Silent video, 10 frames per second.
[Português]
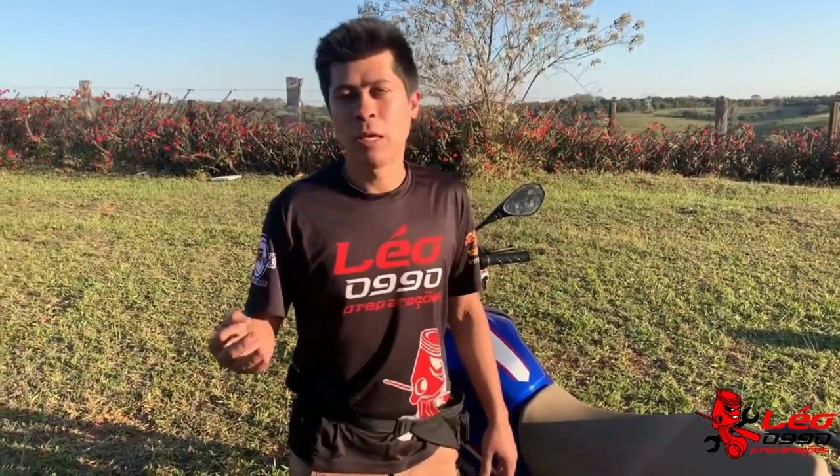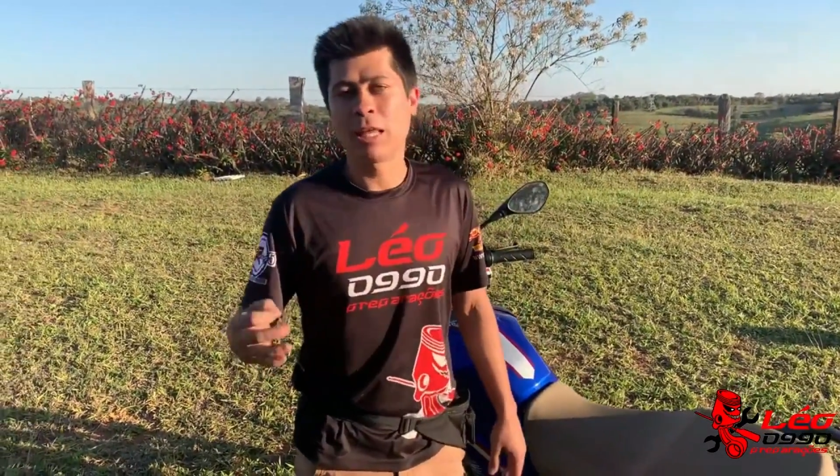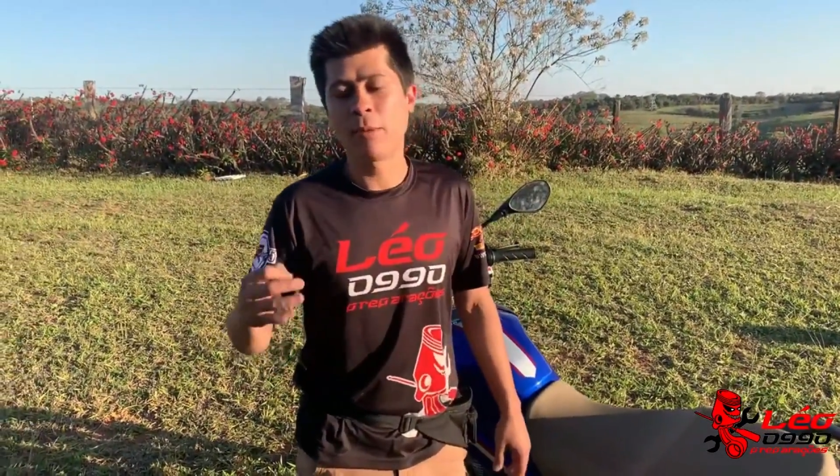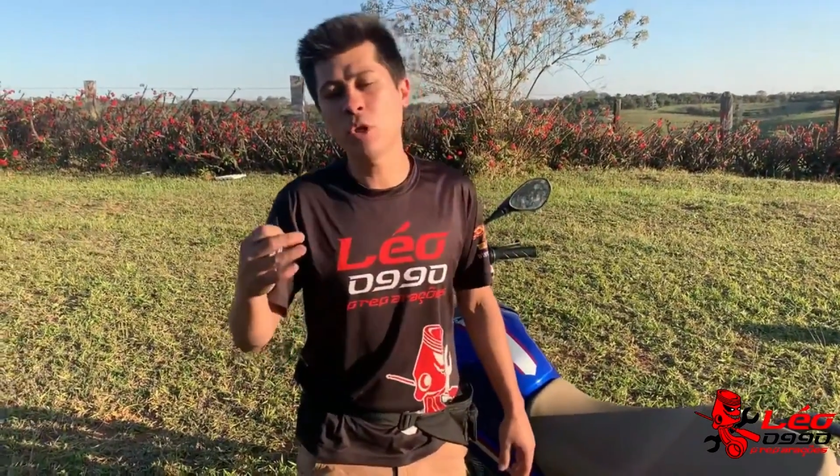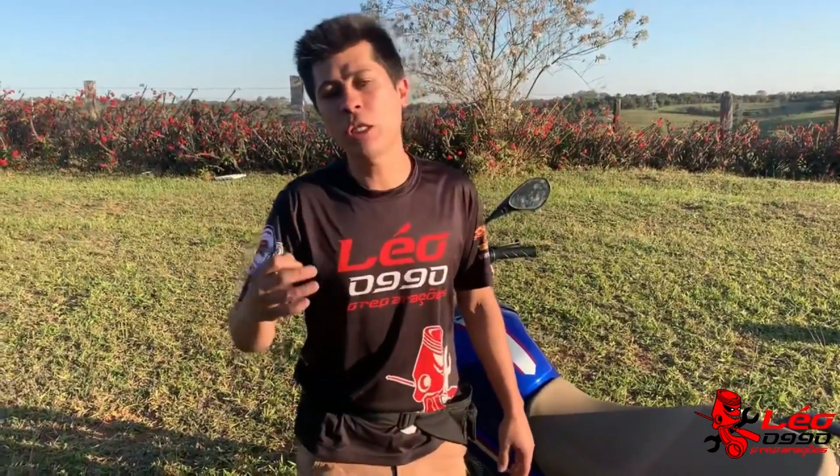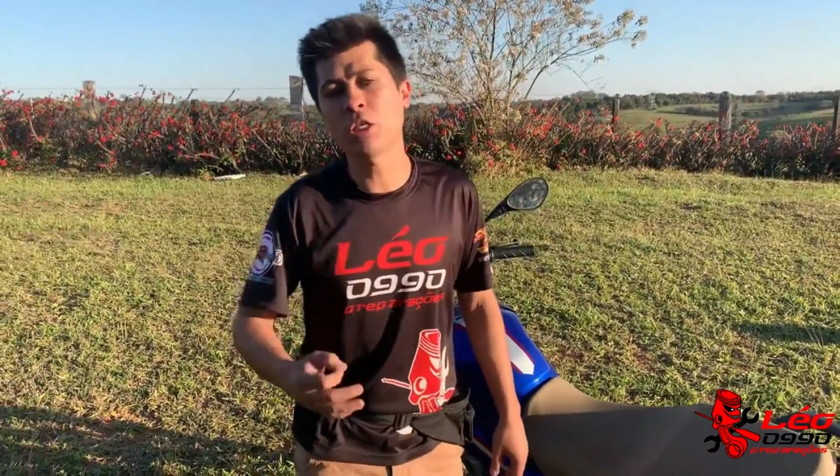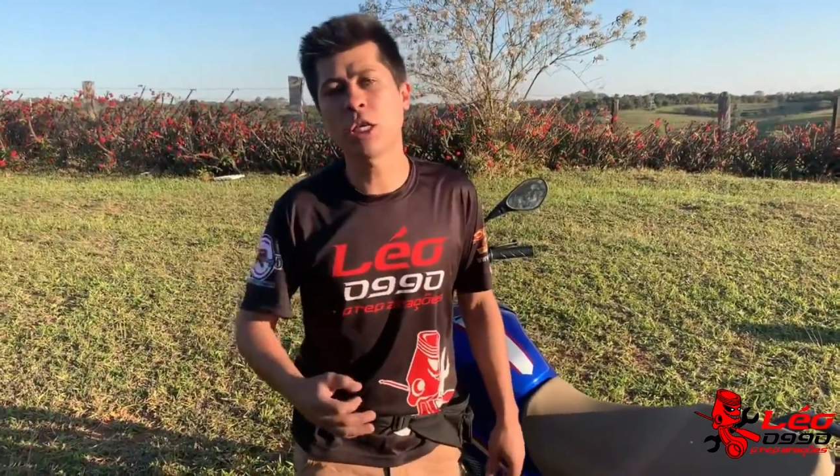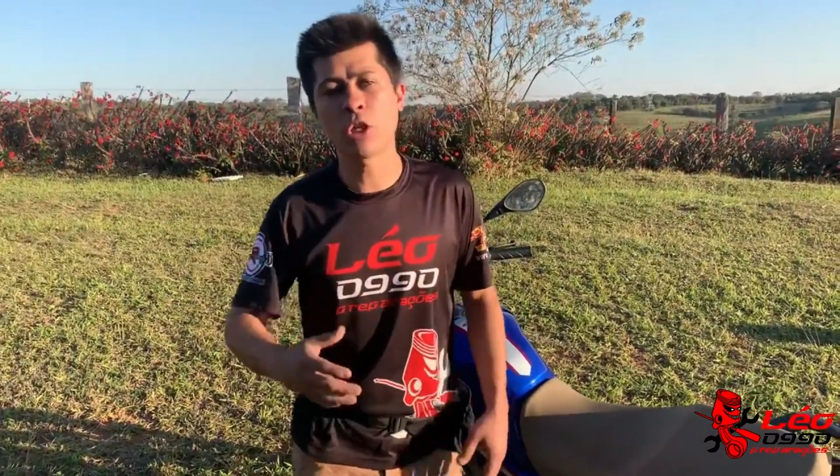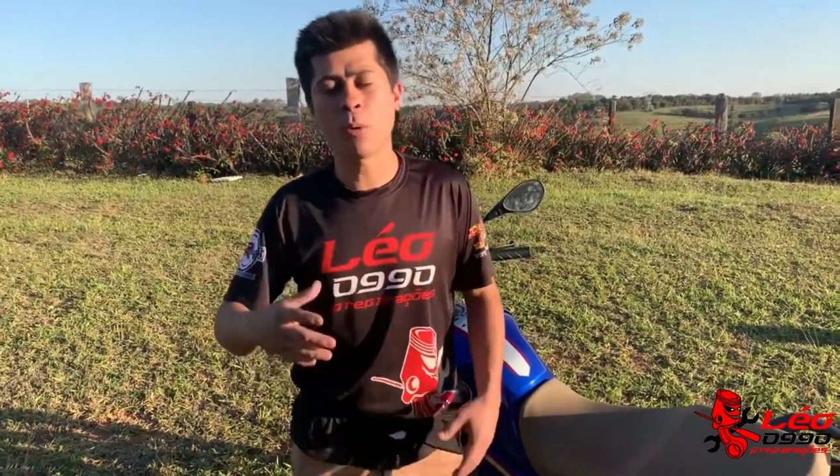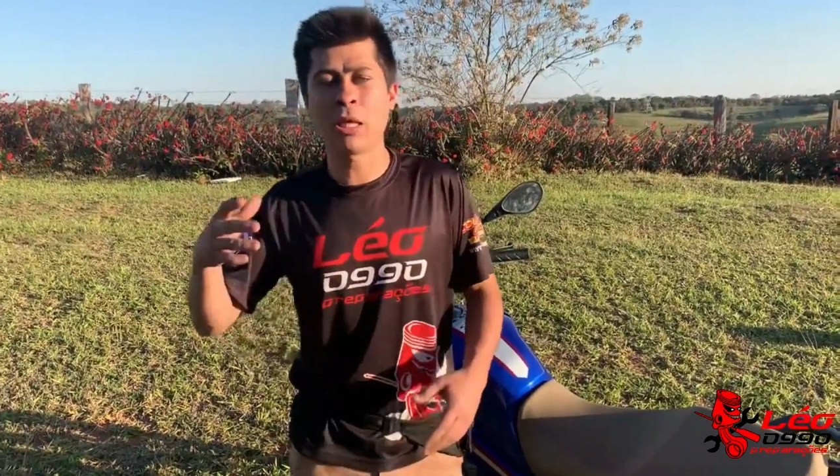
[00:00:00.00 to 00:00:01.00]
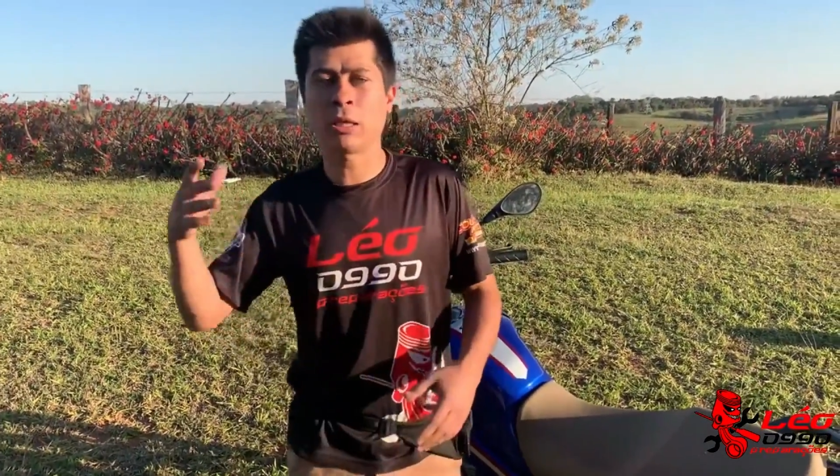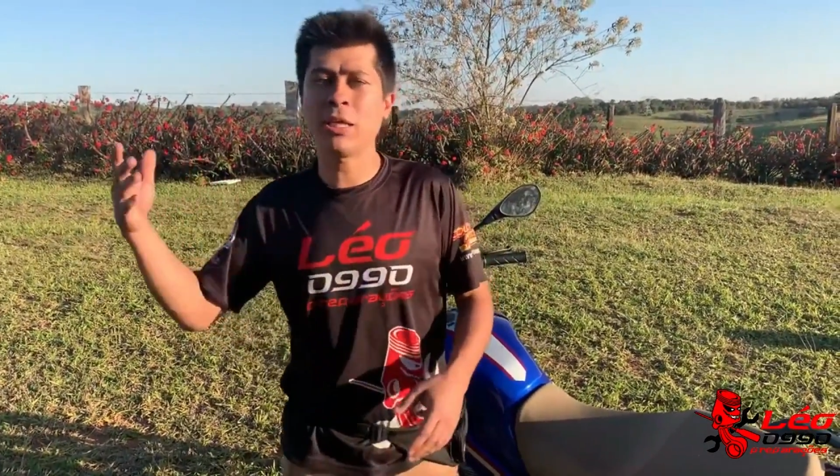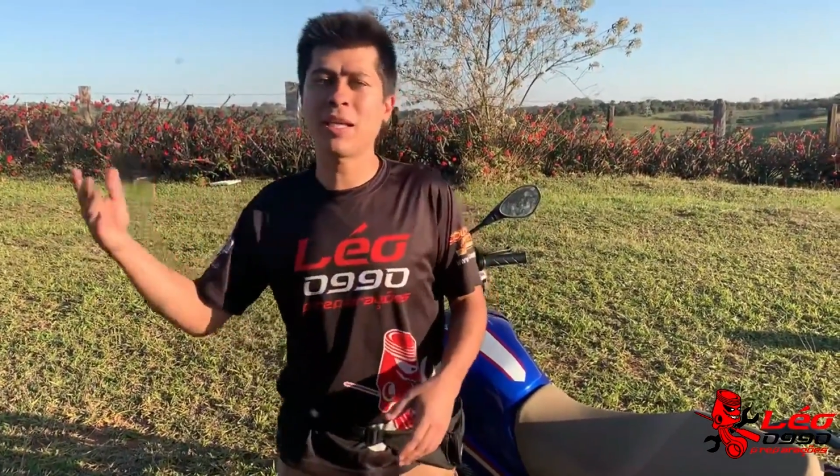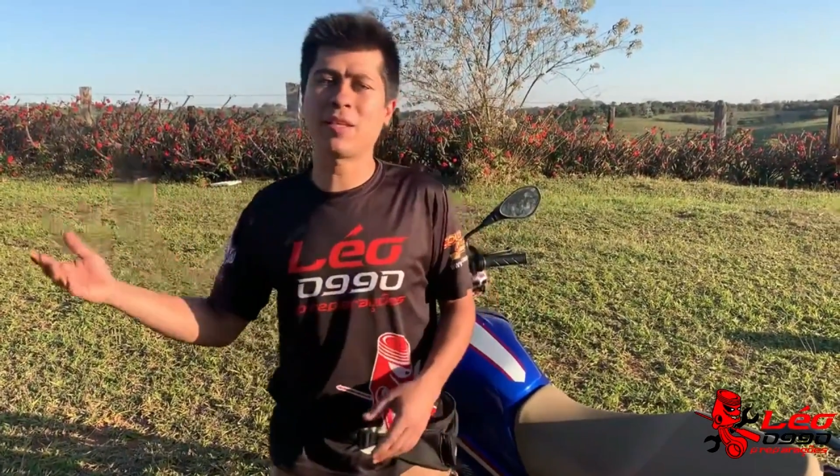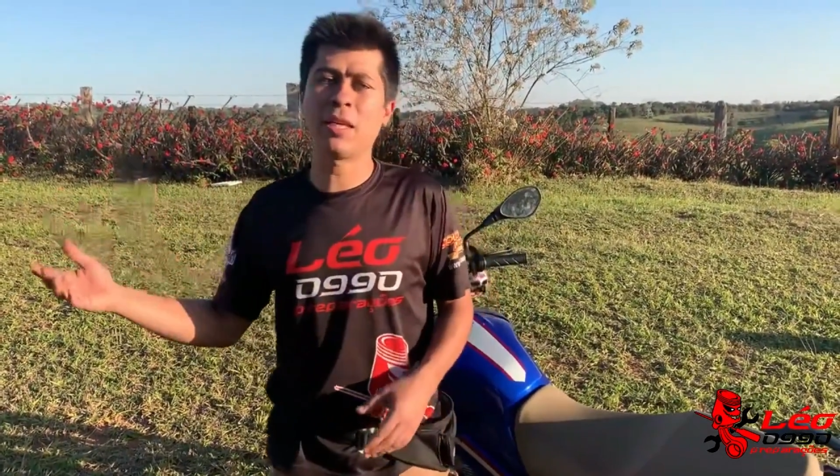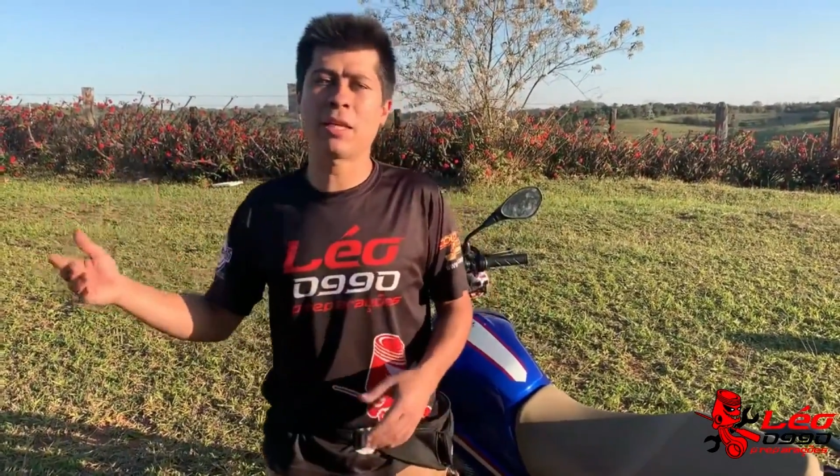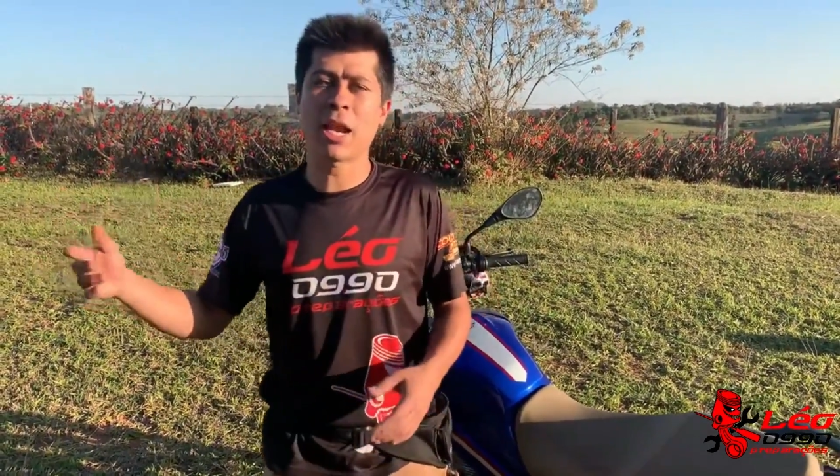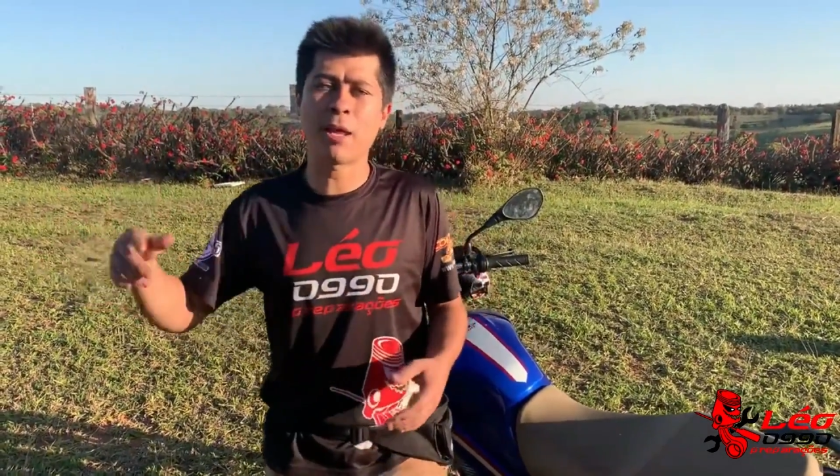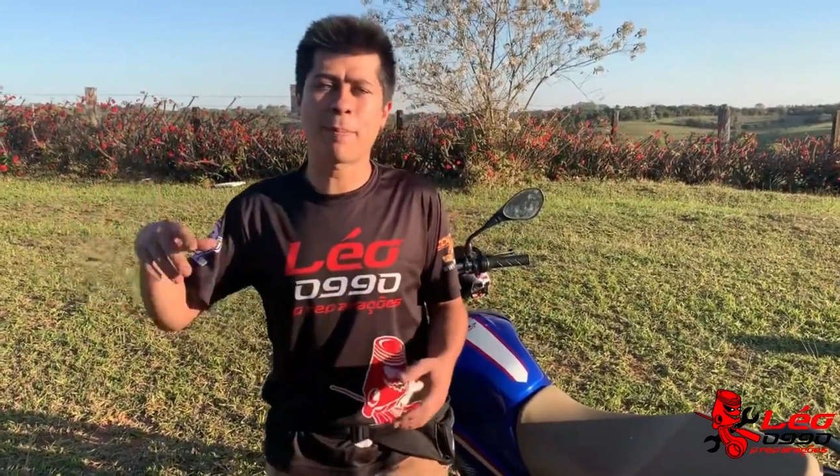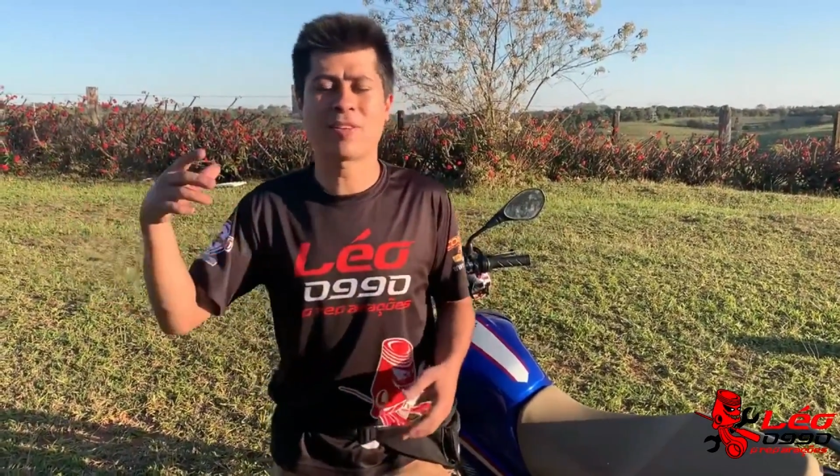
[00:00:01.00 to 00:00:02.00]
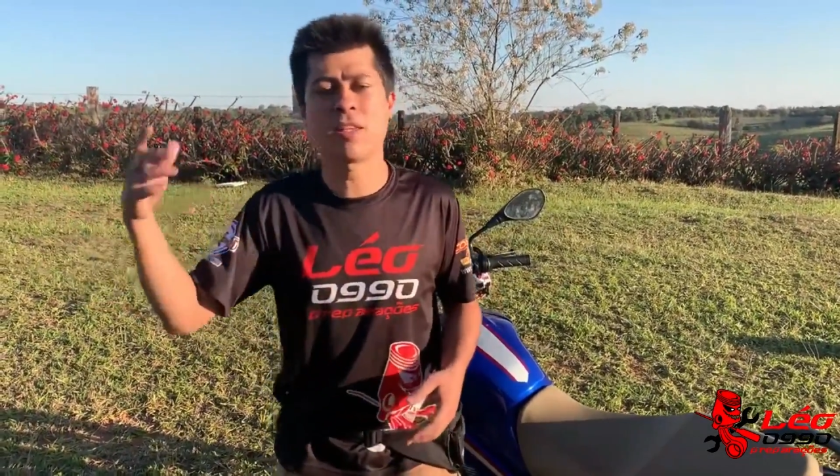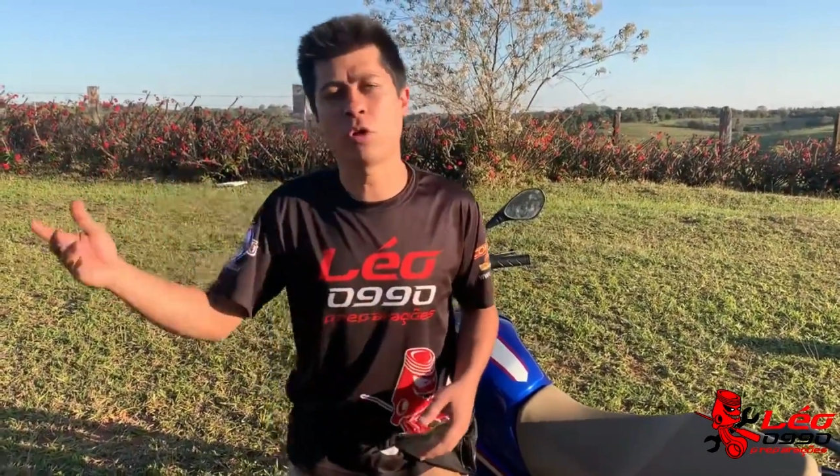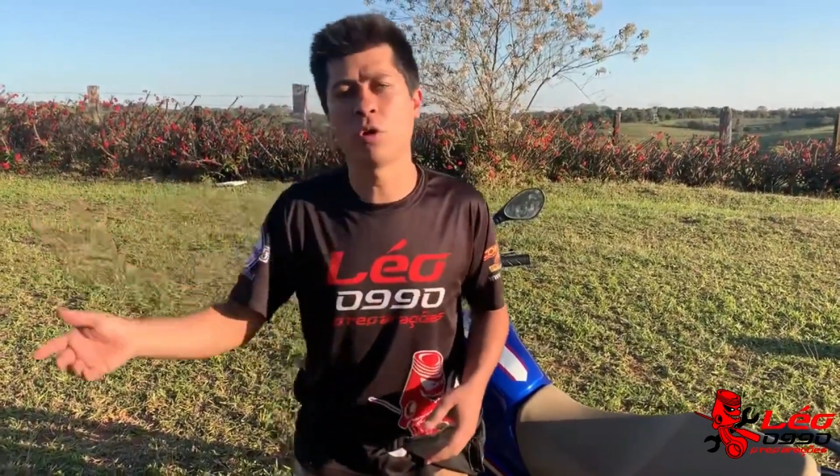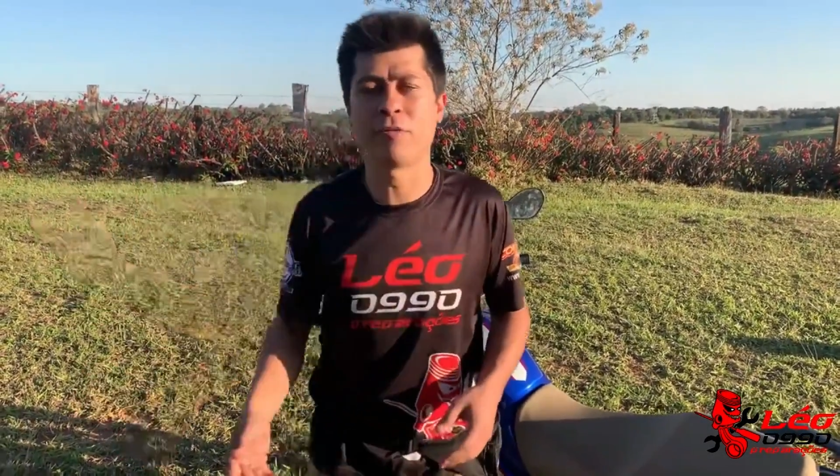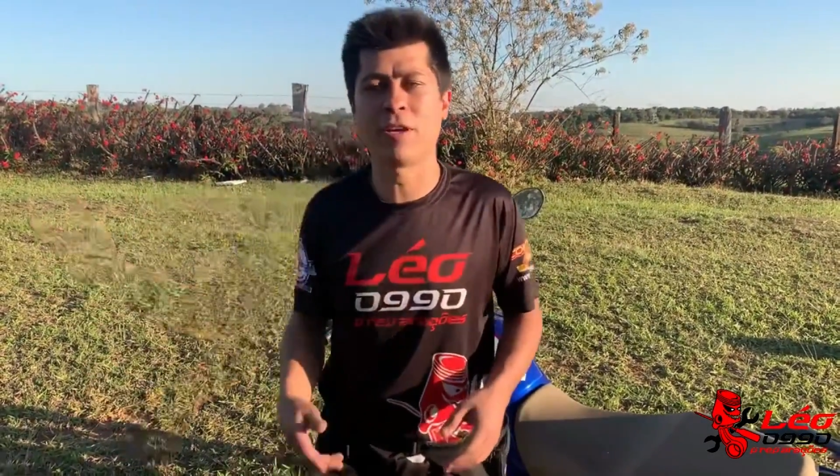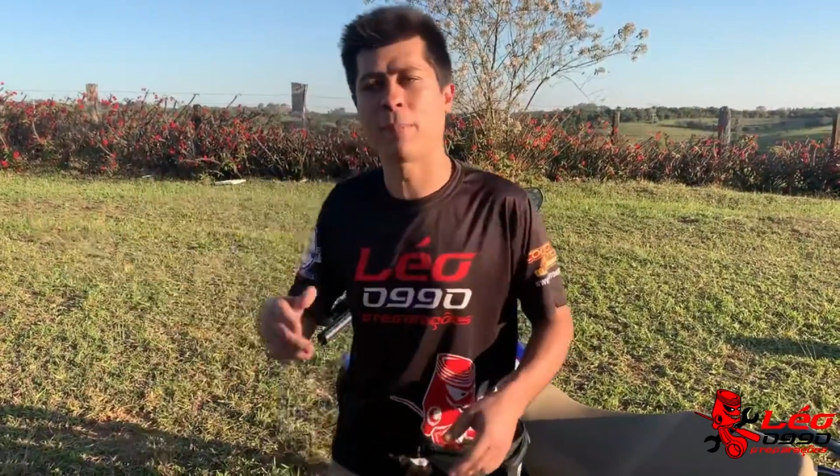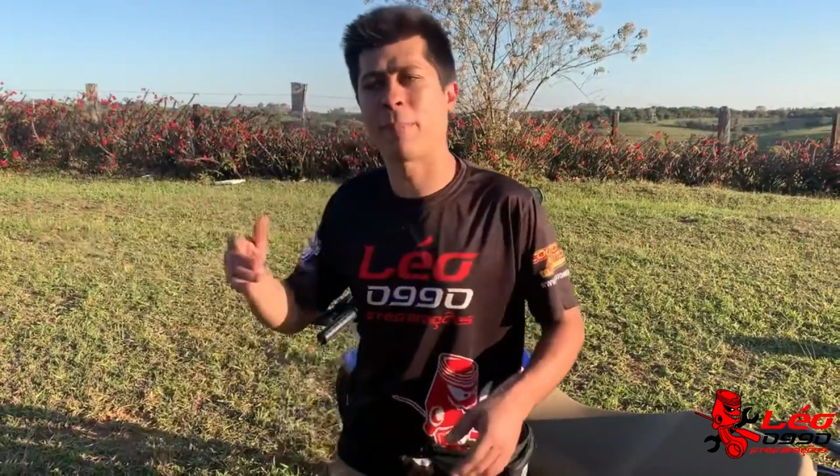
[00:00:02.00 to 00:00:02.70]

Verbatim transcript: Tem muita gente aumentando a cilindrada para 190,